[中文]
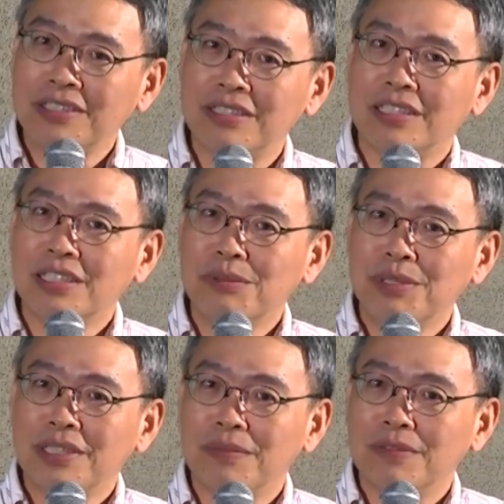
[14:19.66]
的事情，因
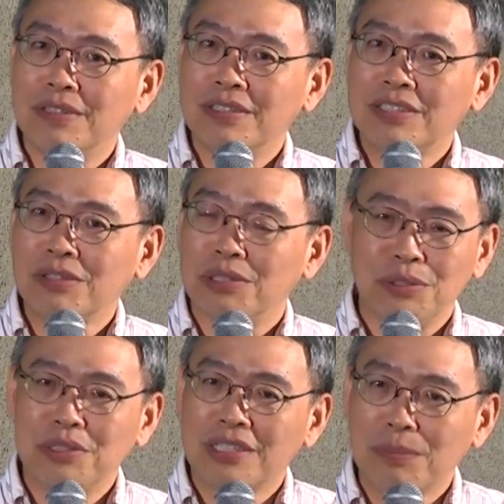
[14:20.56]
为。照理
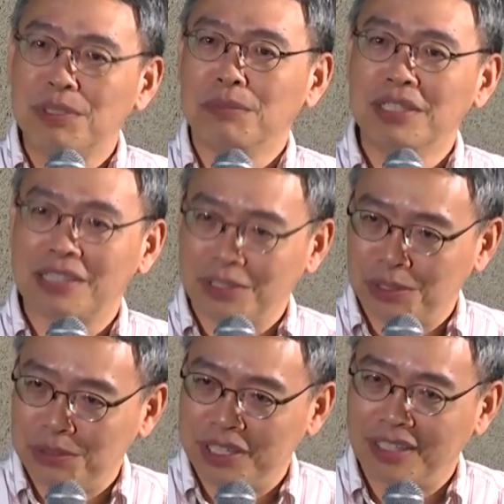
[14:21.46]
说应该平面才
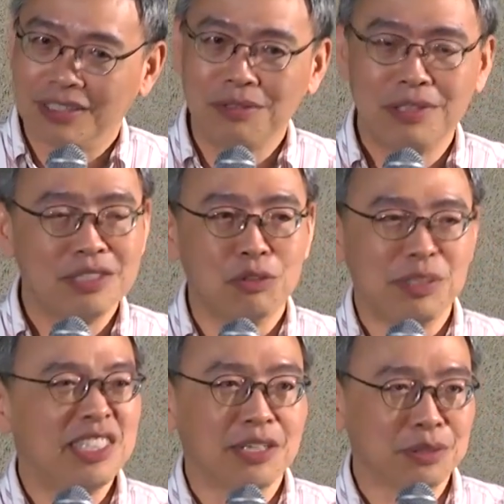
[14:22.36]
抽象，因为那是我
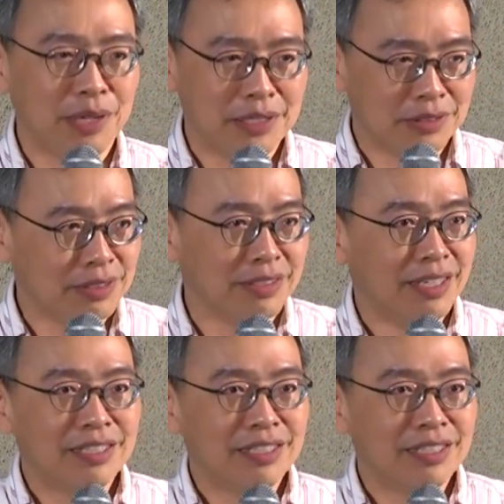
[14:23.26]
们想出来的事，